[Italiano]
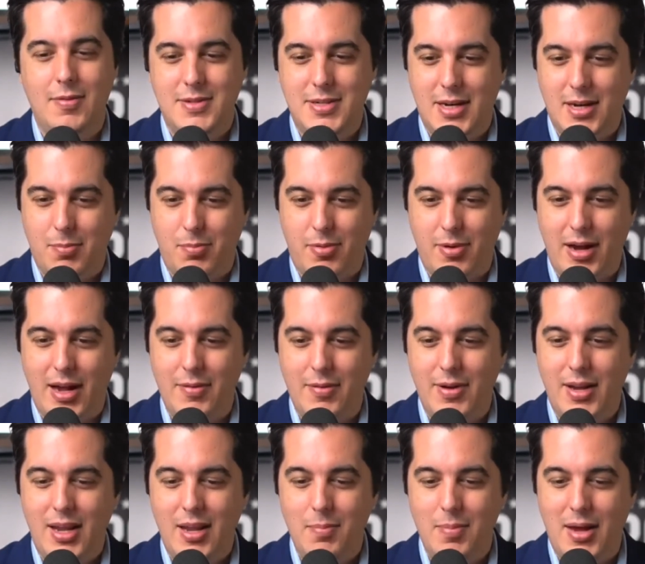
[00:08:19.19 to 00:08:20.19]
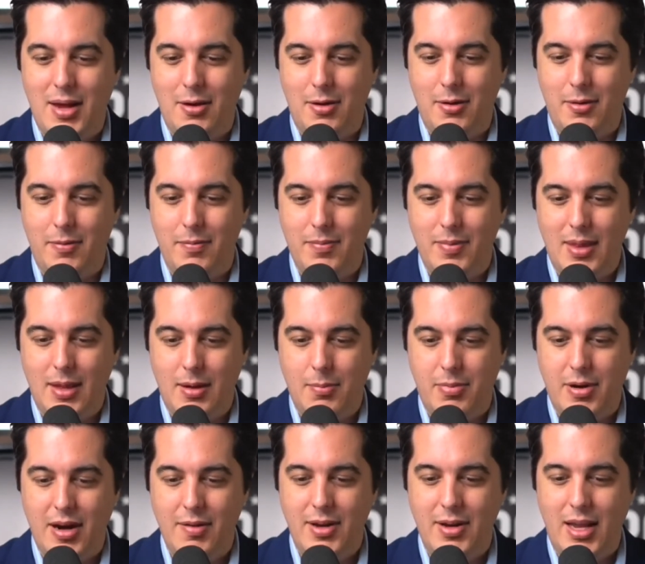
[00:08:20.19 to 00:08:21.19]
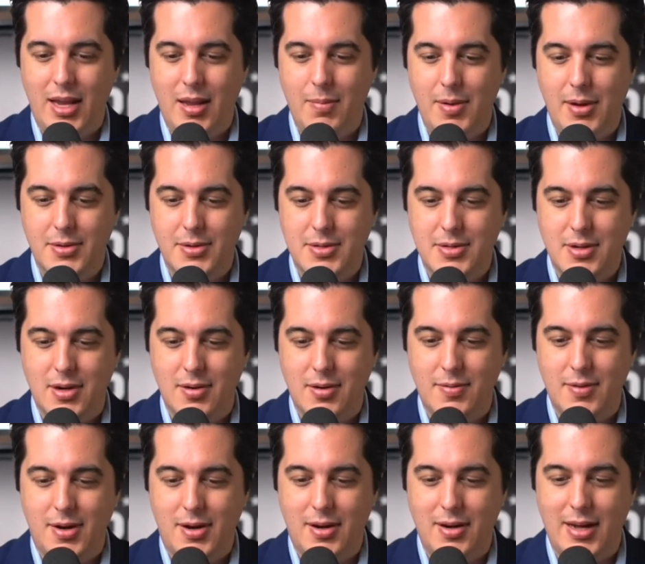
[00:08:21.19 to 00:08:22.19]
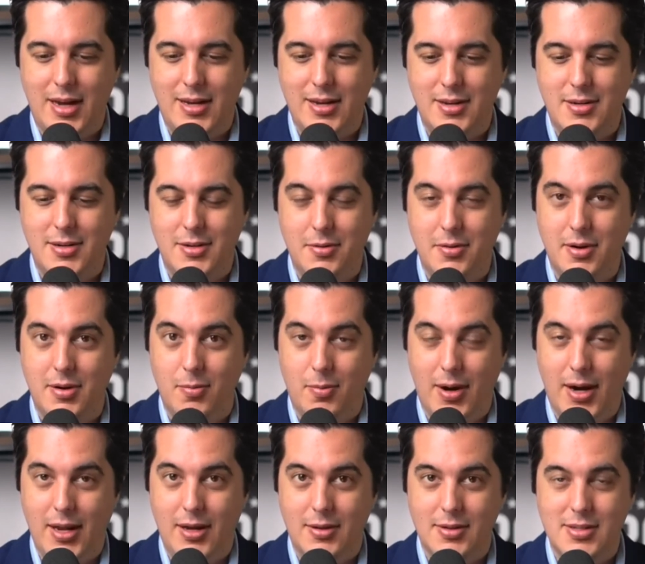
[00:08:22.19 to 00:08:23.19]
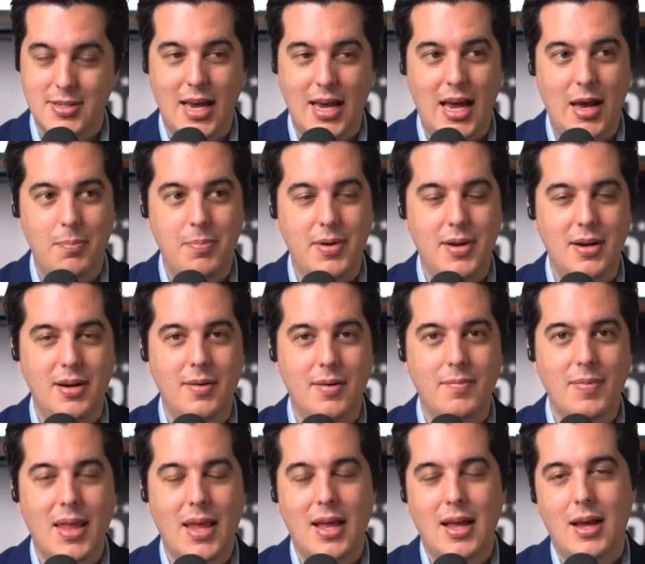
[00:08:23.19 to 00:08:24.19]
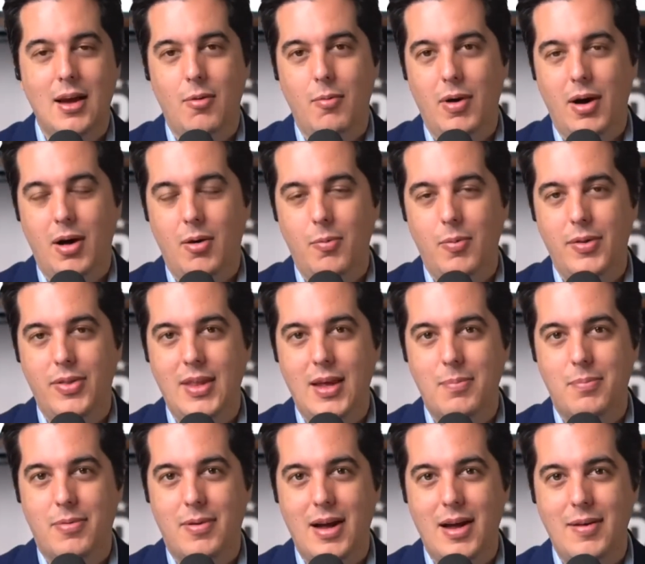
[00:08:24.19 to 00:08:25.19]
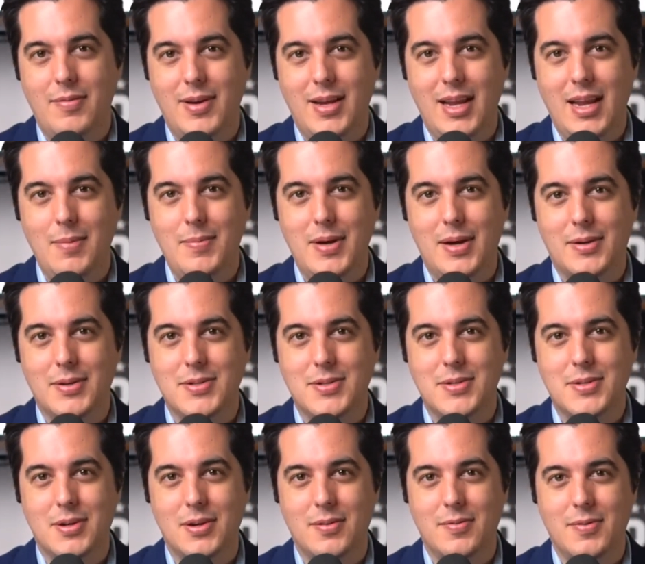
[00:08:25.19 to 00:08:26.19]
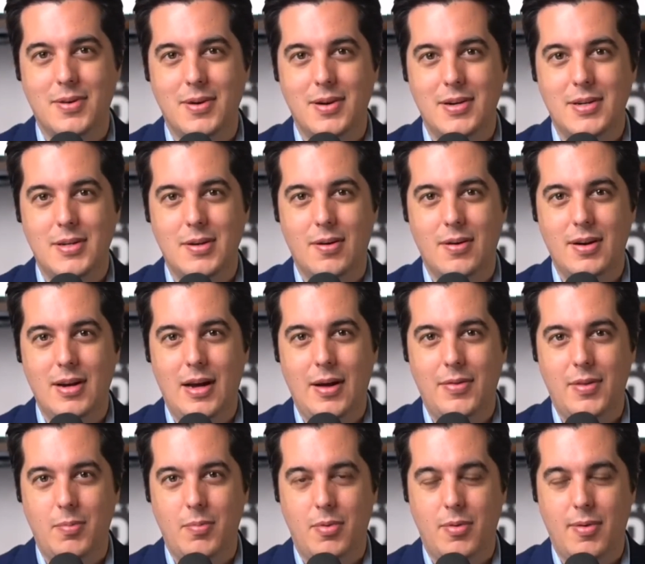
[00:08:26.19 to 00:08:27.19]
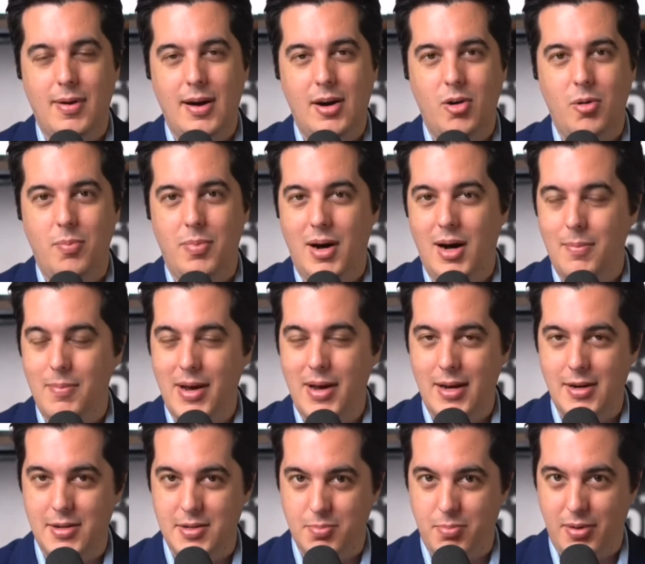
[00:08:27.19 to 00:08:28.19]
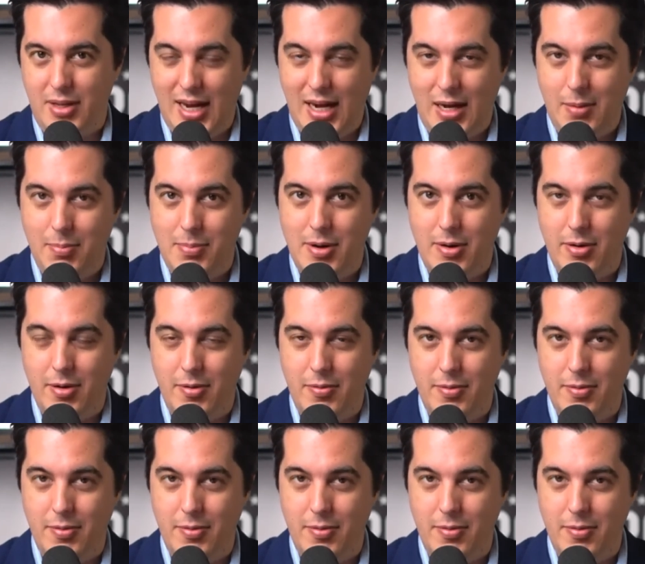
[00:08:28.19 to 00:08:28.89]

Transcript: Ma la Clinton aveva anche un suo server privato di posta elettronica collegato e con quel server di posta elettronica privato, questa è proprio da ridere.